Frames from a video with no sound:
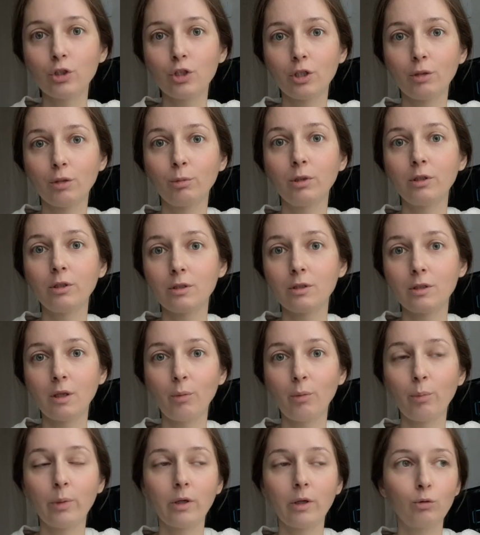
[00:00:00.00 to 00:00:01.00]
чем этот
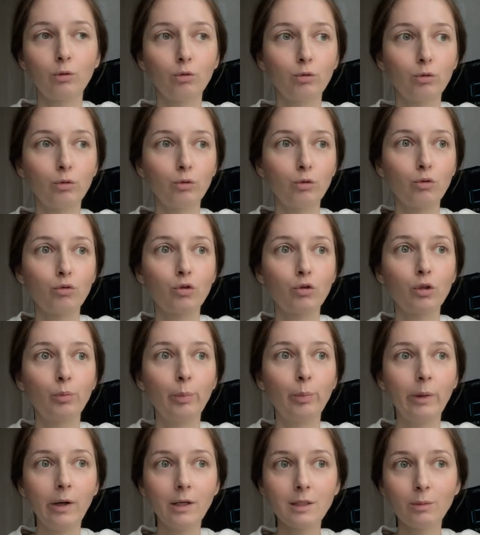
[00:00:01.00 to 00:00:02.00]
сам проток. То есть уже
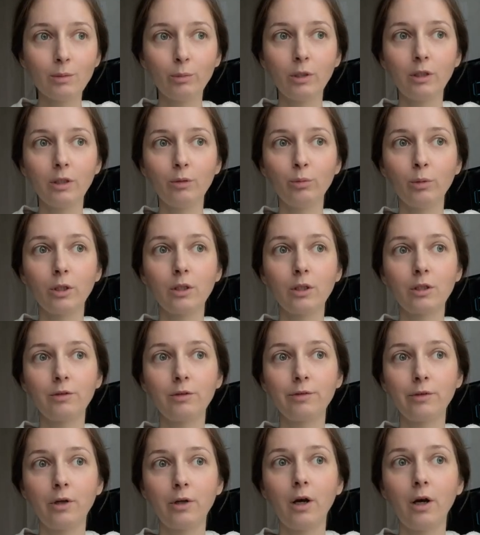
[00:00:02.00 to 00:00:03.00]
5
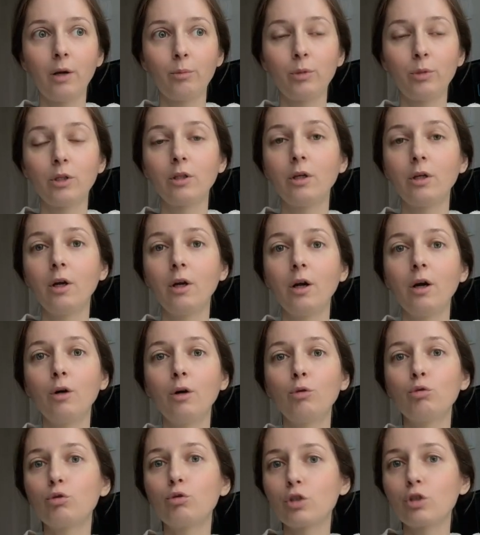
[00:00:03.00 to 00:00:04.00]
миллиметров камень
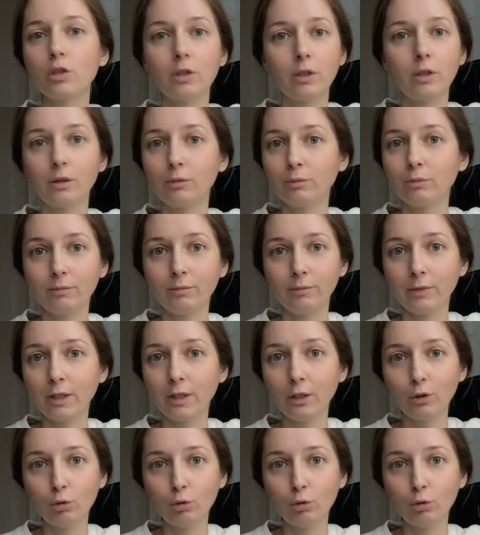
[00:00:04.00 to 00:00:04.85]
уже не